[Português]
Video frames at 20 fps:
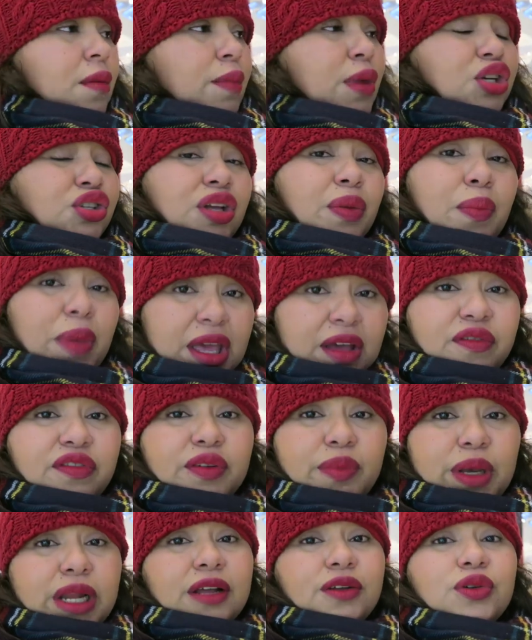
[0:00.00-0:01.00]
Mas na minha
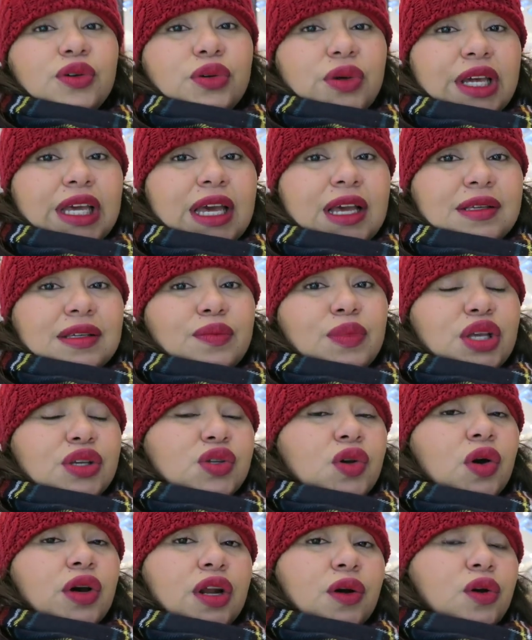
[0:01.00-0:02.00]
família norueguesa, minha
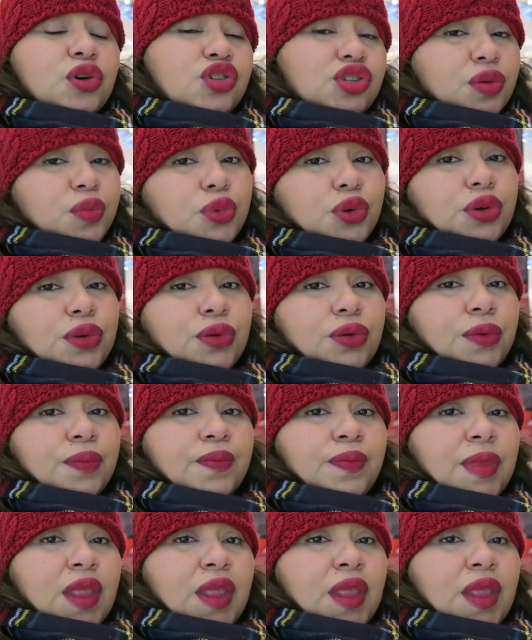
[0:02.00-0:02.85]
sogra gosta muito.